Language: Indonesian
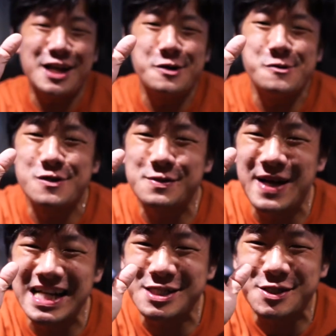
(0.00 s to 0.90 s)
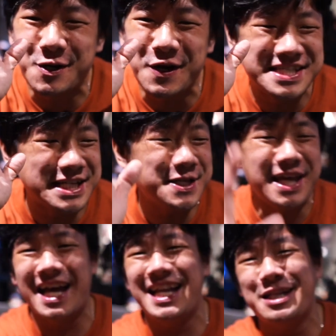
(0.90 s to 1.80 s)
kalau Urban Toys
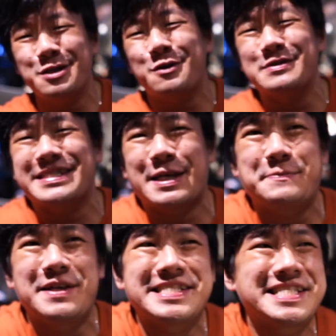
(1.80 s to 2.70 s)
itu ya, dia tuh konsepnya